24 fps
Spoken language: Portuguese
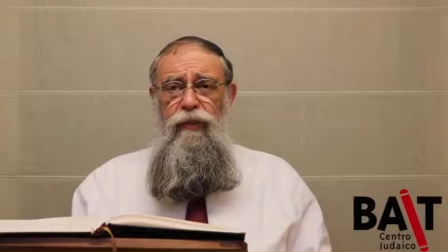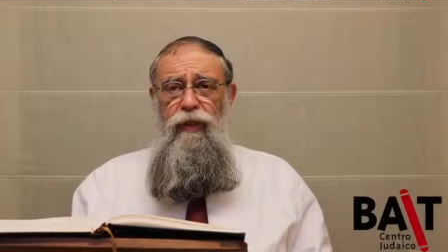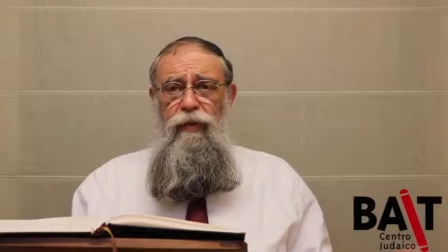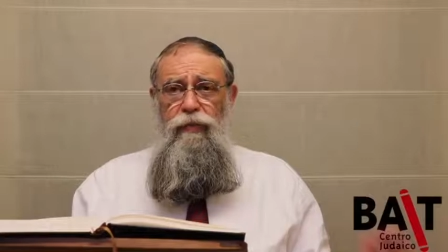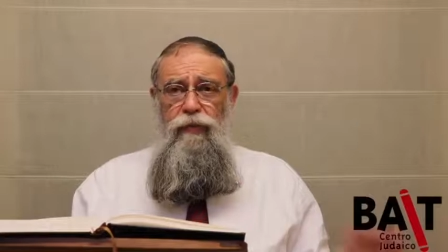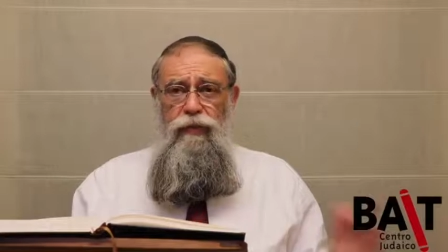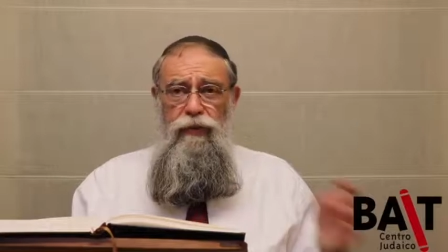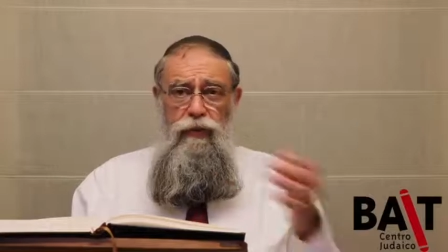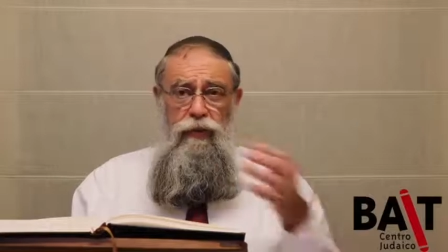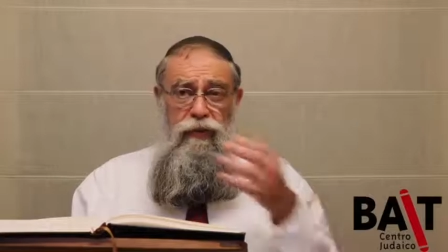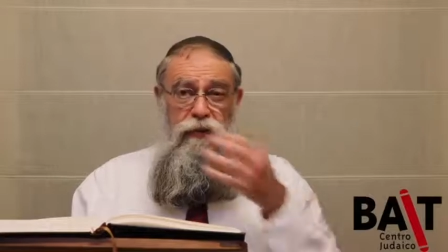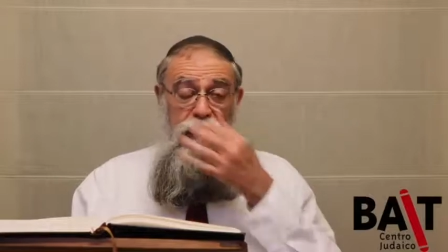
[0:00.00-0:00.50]
e a
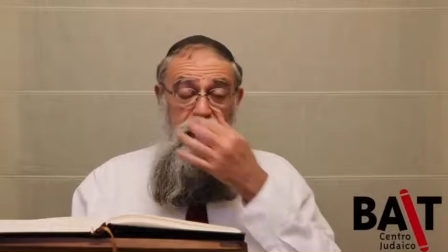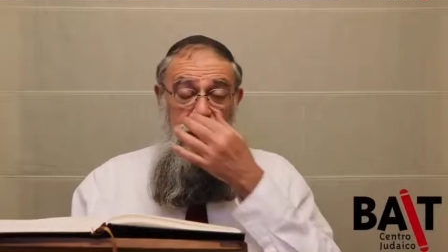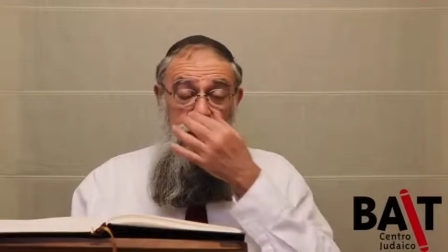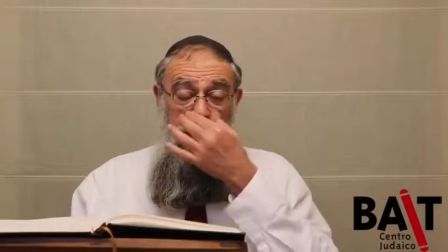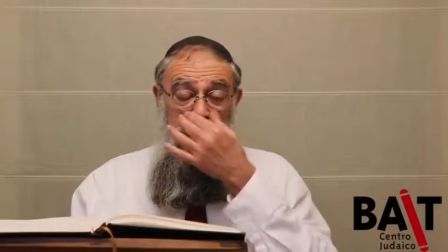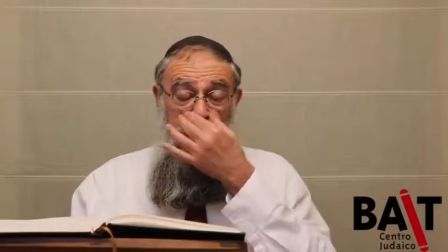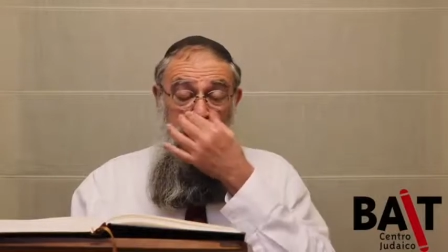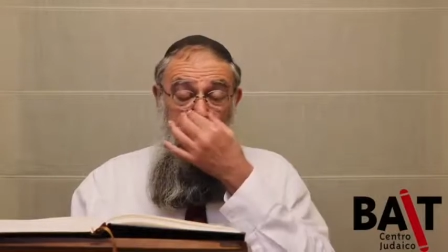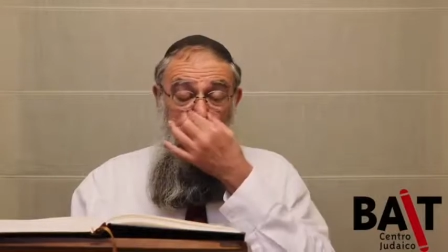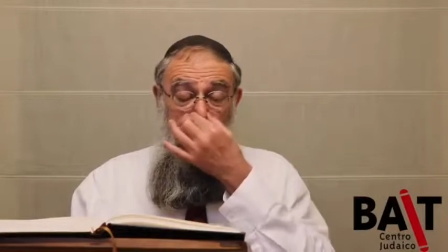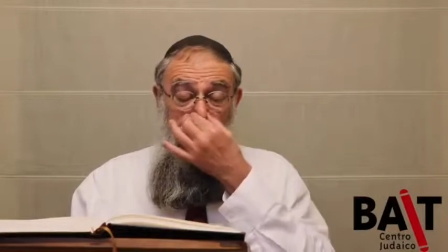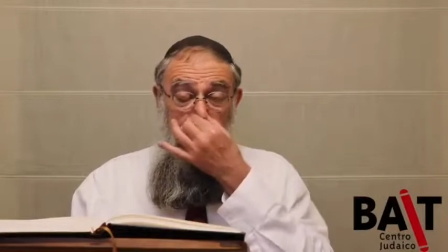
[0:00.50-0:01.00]
pessoa se
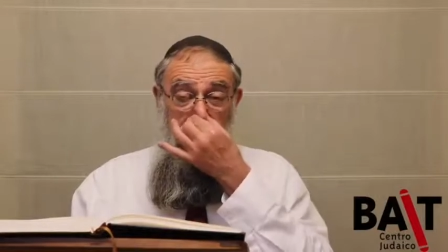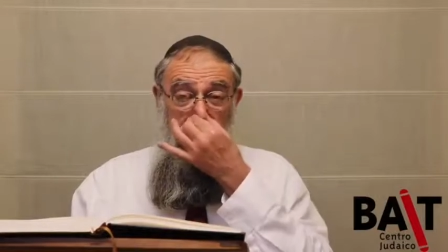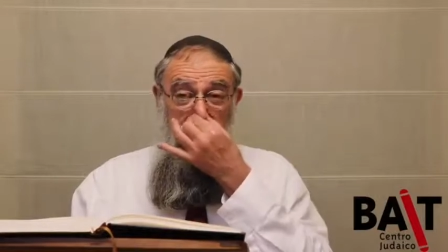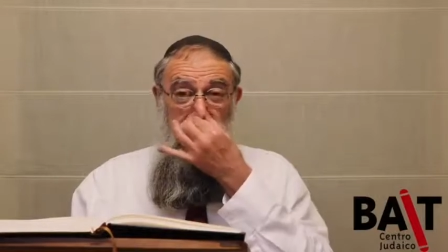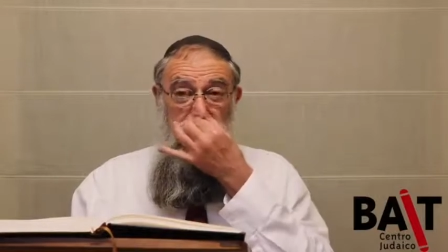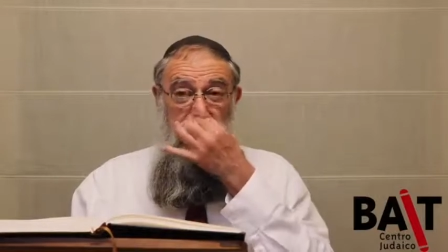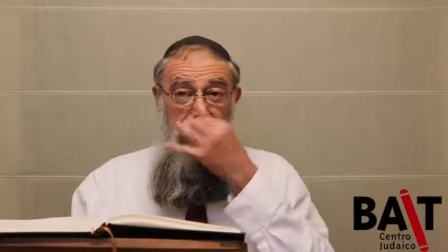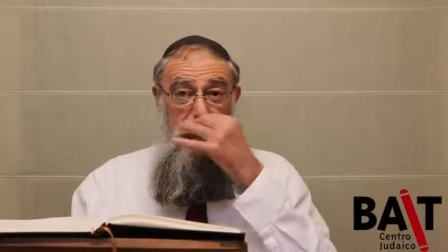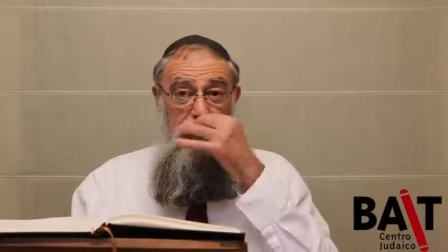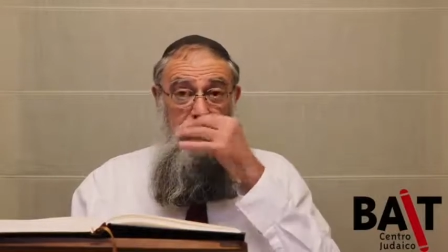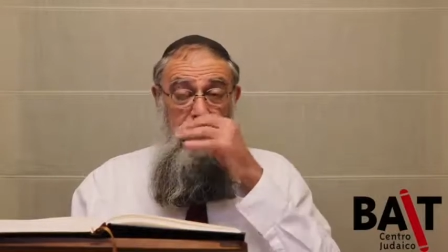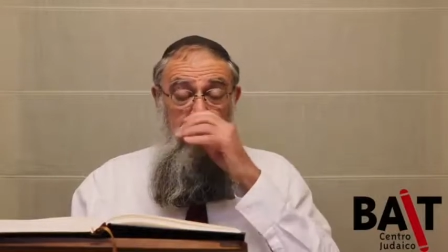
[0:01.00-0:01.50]
sente
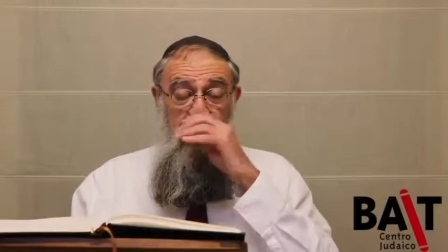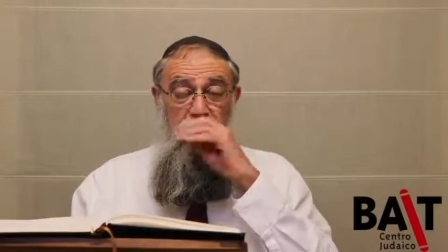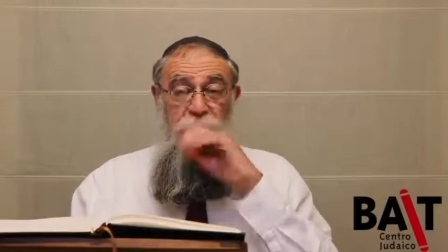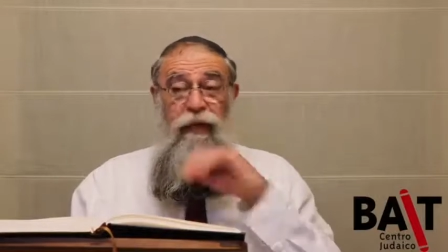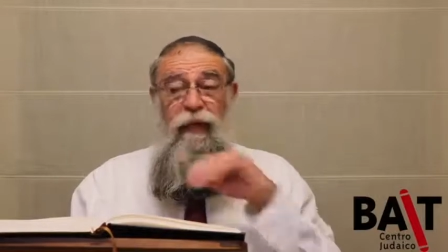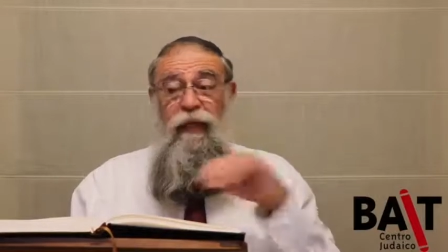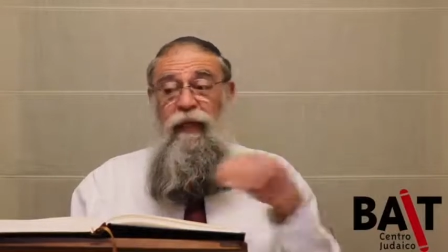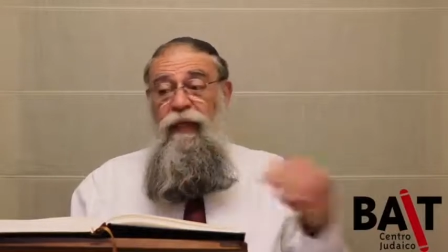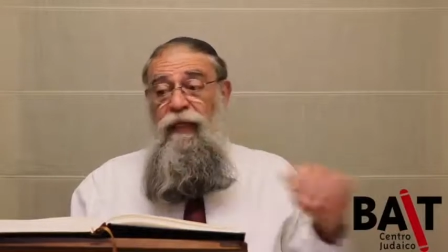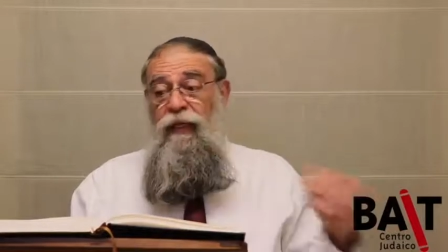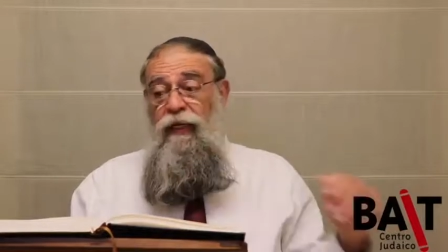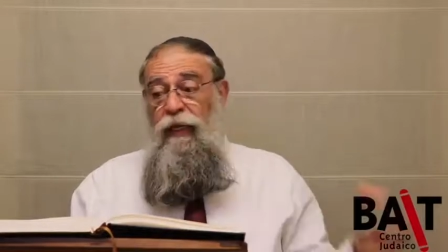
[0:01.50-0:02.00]
triste
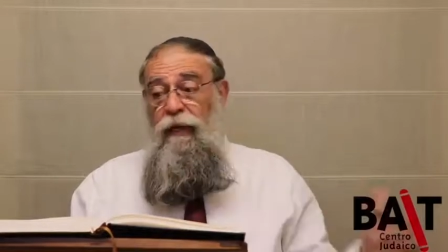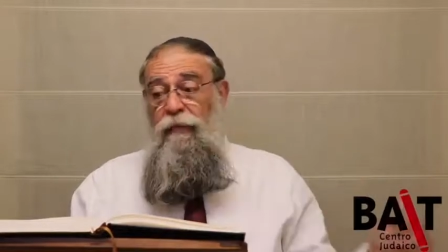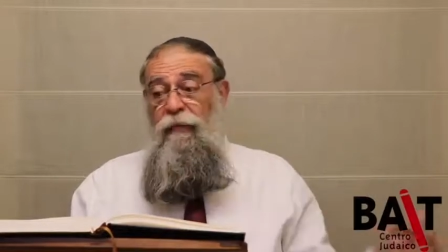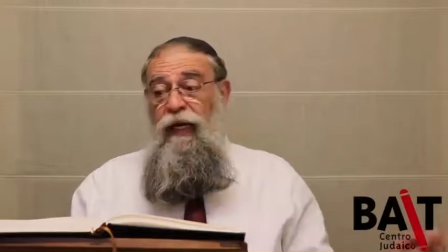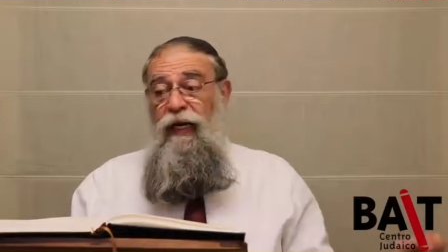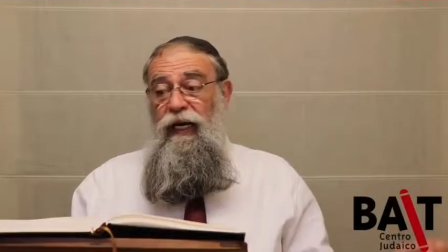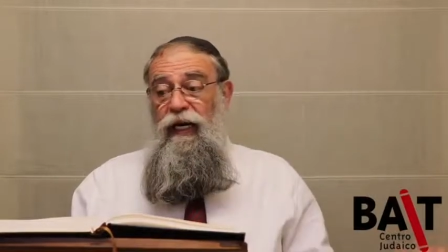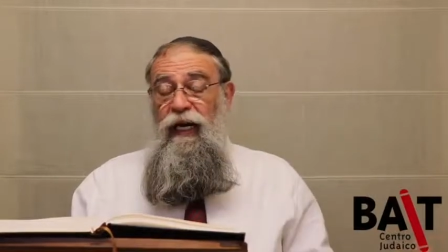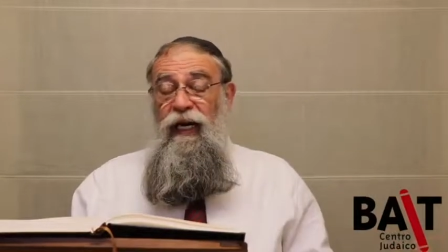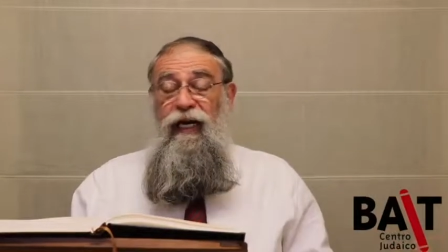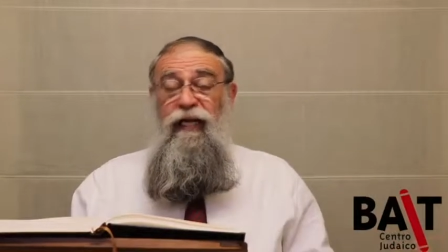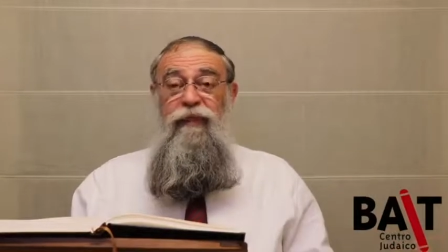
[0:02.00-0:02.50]
e
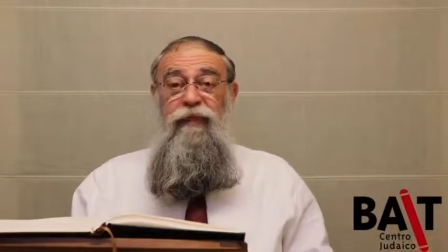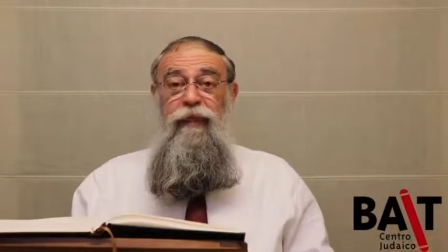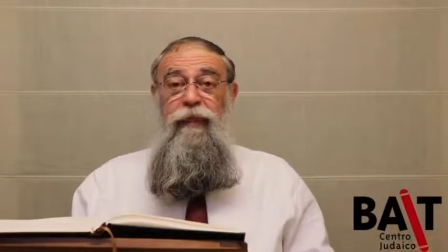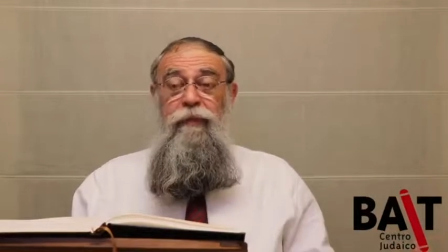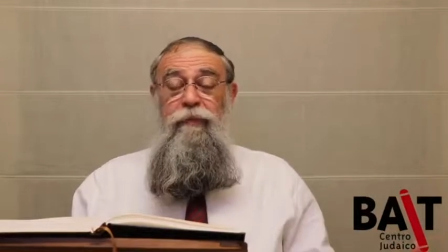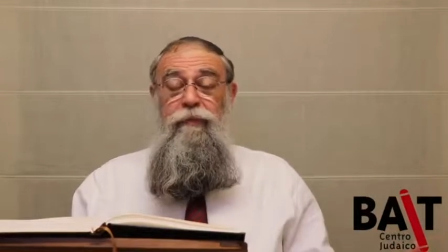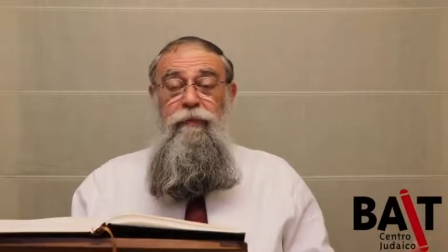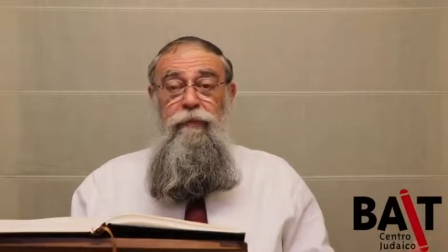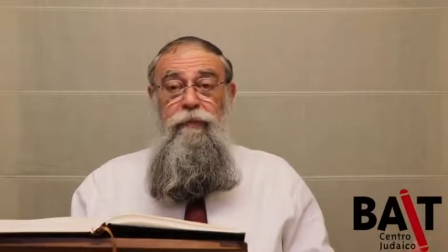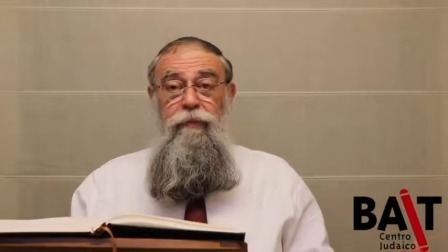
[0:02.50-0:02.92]
abalada.